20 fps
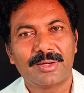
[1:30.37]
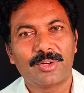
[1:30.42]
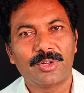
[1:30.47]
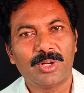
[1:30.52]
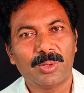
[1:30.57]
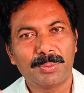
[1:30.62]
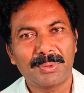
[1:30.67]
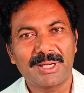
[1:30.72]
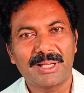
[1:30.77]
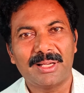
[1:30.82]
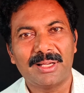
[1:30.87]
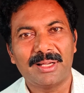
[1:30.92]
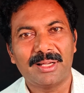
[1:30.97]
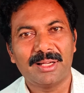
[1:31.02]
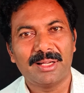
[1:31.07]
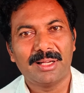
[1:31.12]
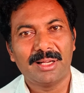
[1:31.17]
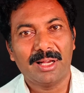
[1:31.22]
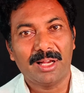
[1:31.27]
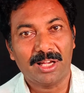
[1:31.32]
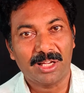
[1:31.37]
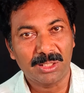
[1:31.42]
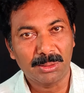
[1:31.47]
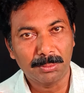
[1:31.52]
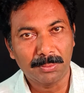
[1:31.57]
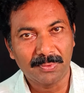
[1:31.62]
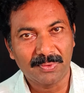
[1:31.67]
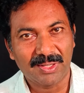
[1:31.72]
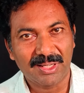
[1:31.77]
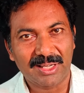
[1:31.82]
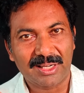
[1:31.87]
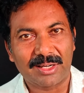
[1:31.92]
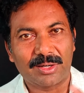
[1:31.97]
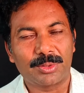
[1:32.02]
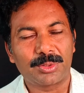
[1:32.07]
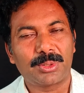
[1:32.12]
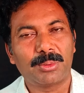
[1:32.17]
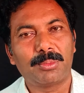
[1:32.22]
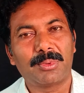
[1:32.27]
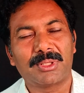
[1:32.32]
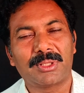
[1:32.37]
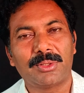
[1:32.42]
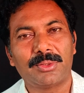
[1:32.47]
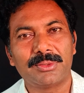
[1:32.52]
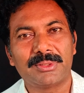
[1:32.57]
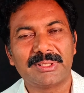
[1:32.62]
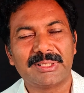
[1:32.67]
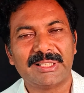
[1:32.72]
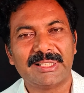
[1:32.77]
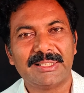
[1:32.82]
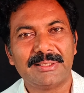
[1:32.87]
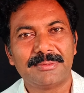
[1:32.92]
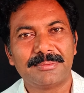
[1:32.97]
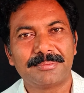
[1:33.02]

లోపల అనుభవాలు రావటం మొదలవుతుంది